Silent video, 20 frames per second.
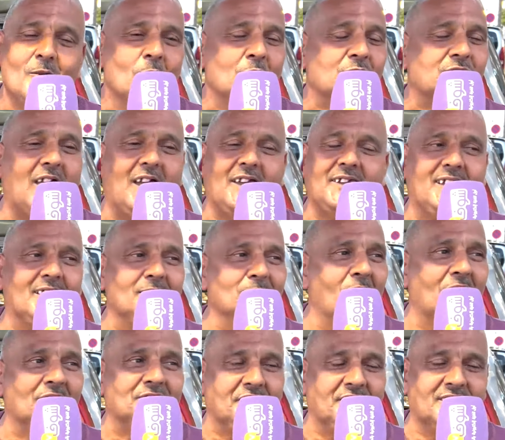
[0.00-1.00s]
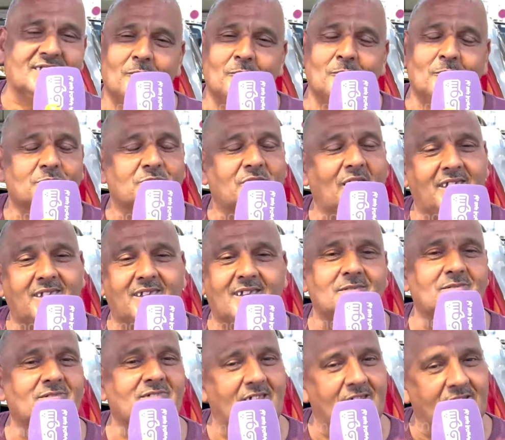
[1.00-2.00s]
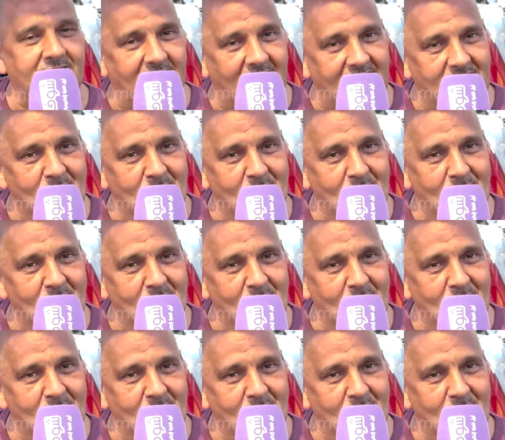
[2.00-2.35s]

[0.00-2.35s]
وتحيه لمدريد تحيه لريال